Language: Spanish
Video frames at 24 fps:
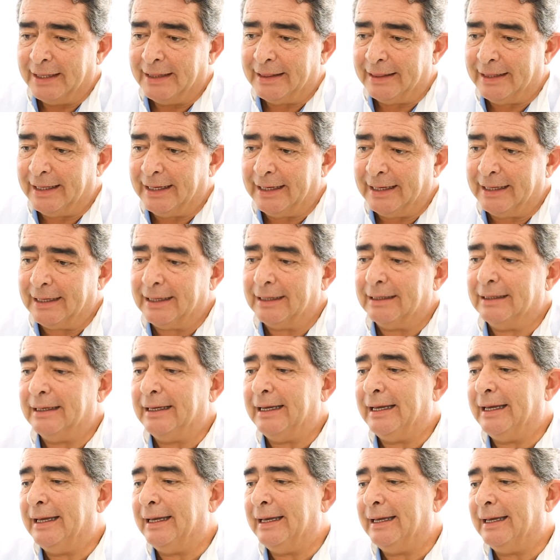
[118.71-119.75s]
de,
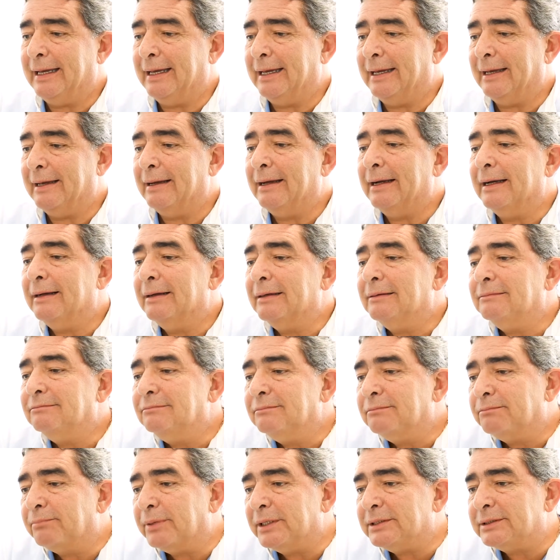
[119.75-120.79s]
eh,
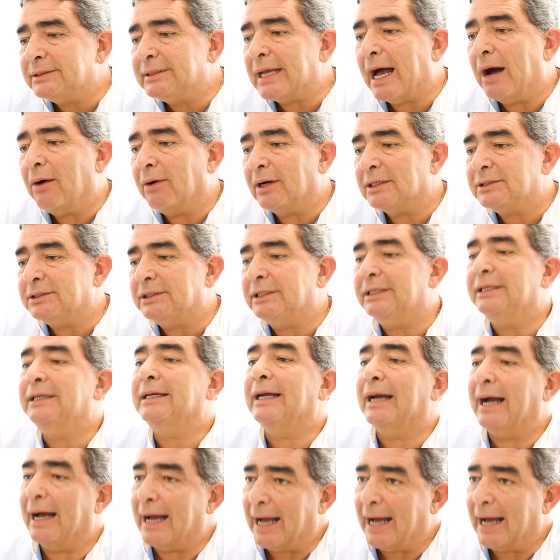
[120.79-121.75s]
pues ahora sí,